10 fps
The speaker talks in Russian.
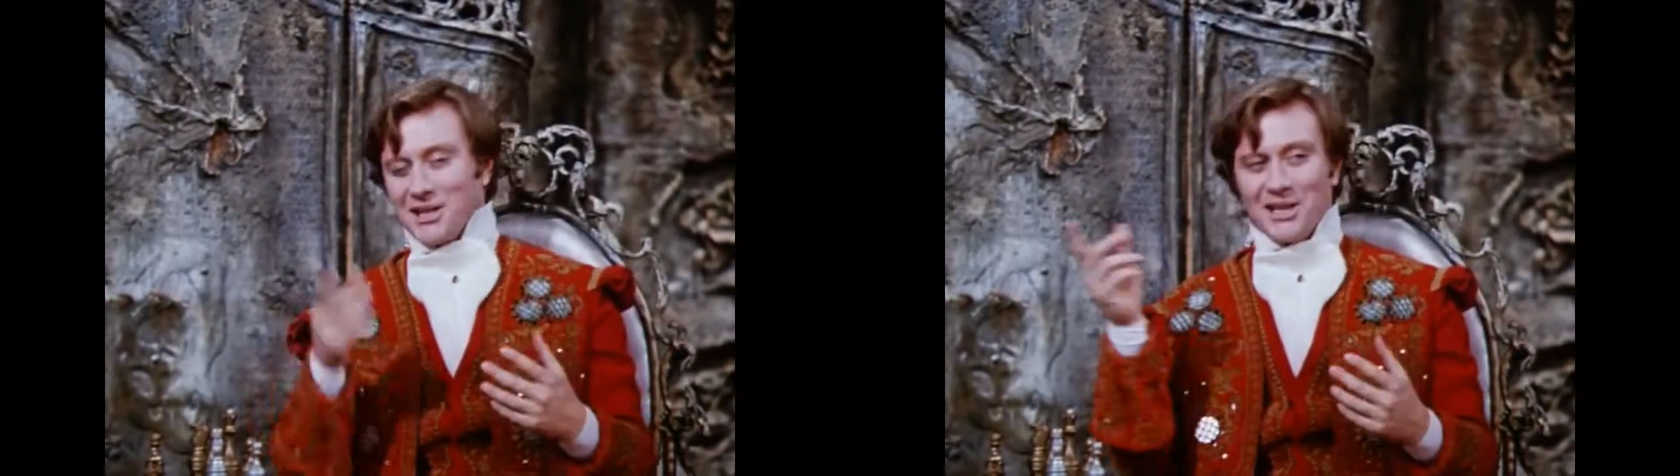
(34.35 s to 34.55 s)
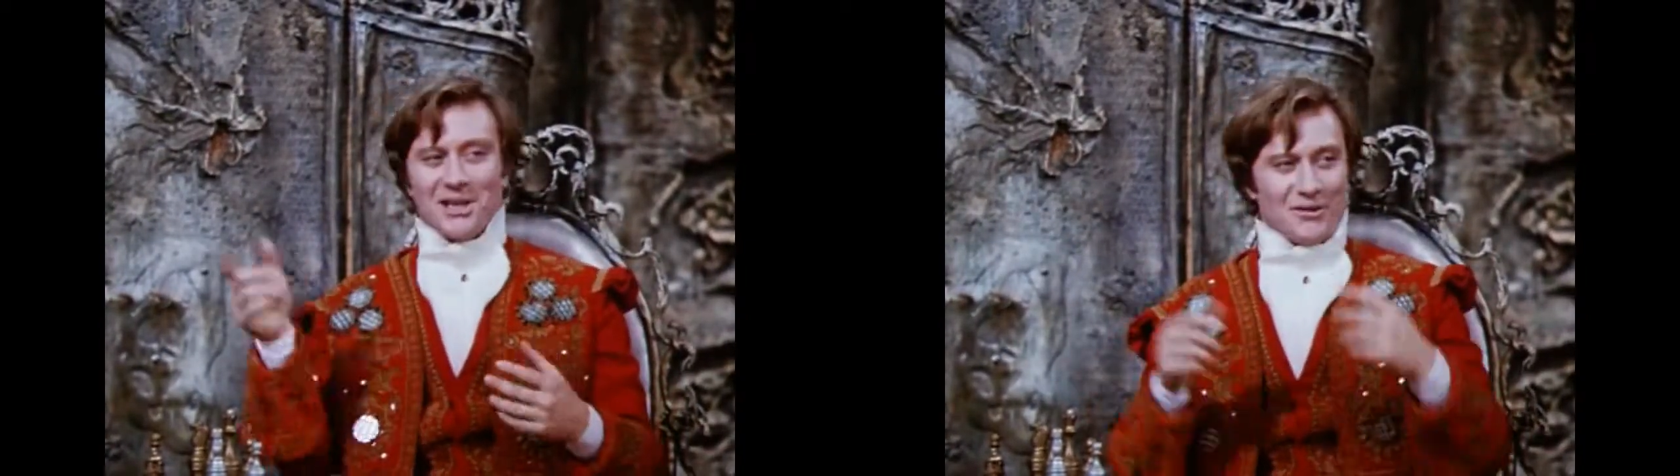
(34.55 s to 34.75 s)

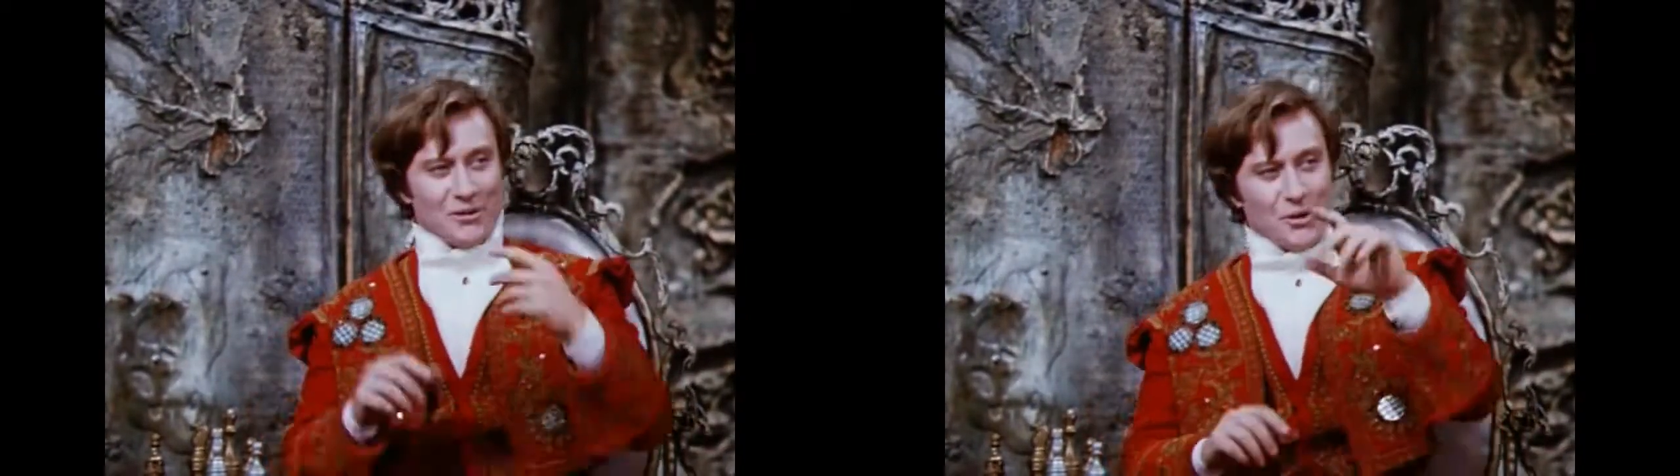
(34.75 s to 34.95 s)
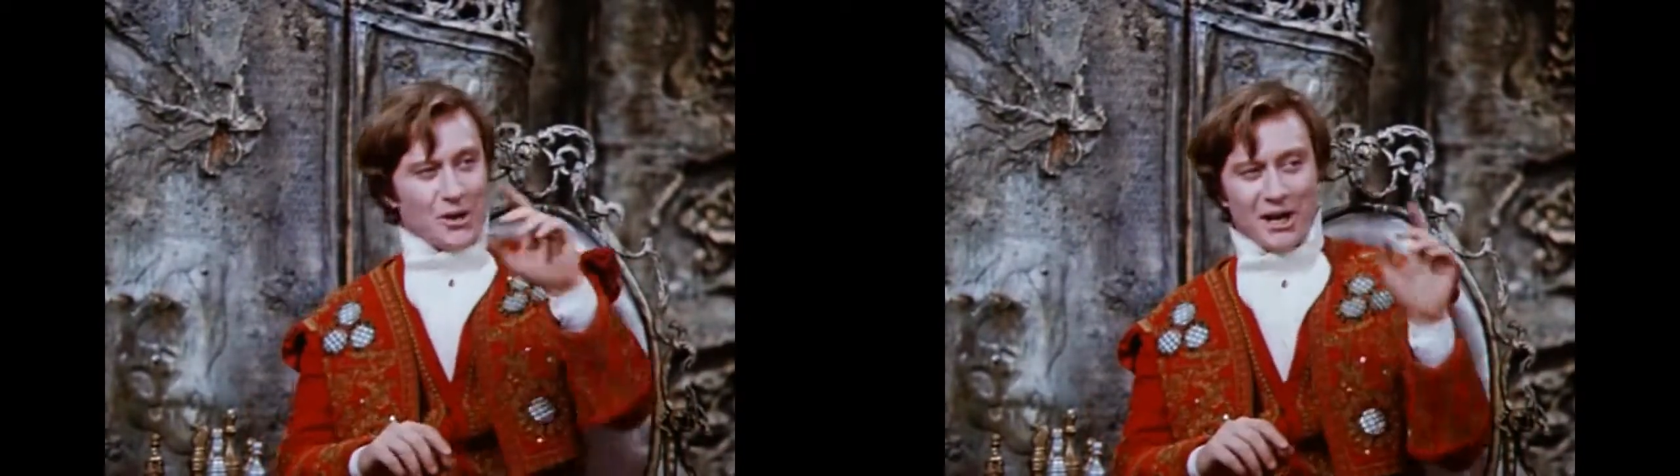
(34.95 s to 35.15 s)
Зайдите в
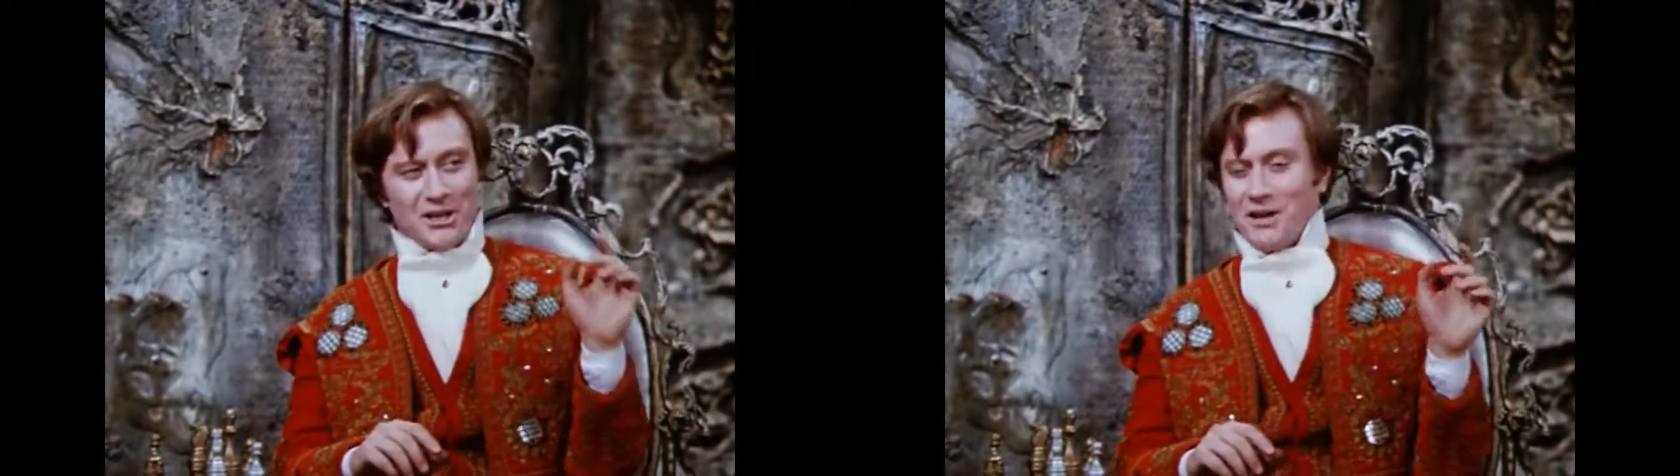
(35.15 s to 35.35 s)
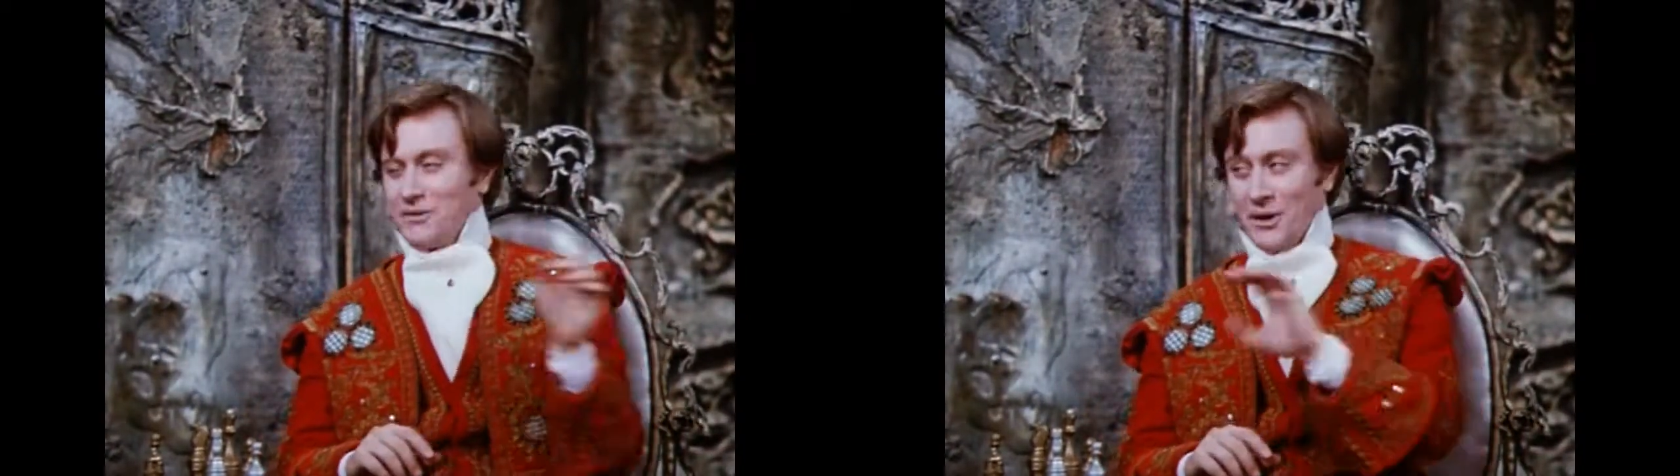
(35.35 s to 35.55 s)
любую
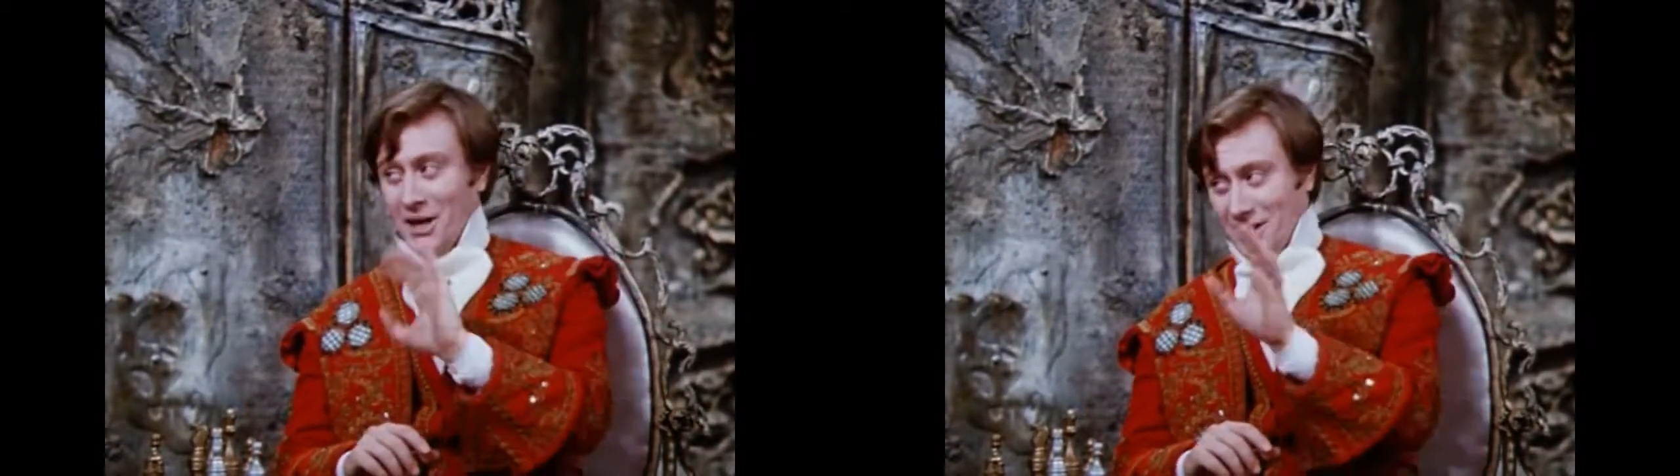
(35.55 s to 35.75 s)
харчевню,